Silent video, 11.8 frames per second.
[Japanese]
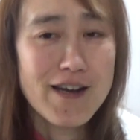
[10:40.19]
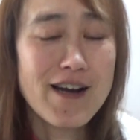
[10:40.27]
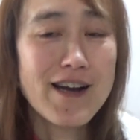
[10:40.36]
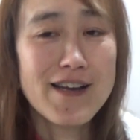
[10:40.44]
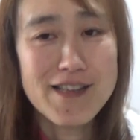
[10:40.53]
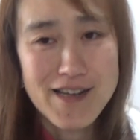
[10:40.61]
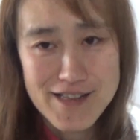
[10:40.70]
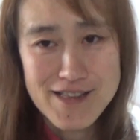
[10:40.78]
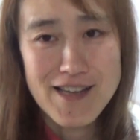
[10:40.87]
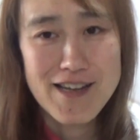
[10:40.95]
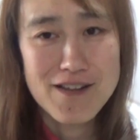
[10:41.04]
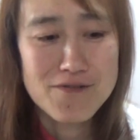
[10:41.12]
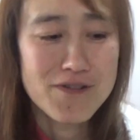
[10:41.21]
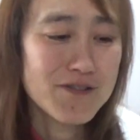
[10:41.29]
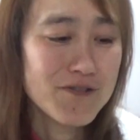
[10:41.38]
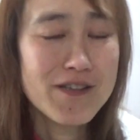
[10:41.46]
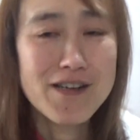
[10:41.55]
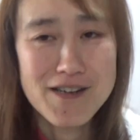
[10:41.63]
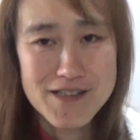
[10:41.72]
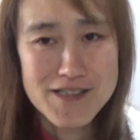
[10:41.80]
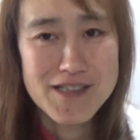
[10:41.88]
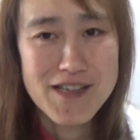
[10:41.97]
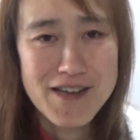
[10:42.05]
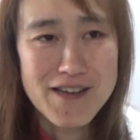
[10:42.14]
考えて買ってあげるとかそんな感
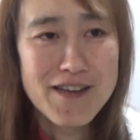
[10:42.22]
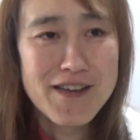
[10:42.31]
じで、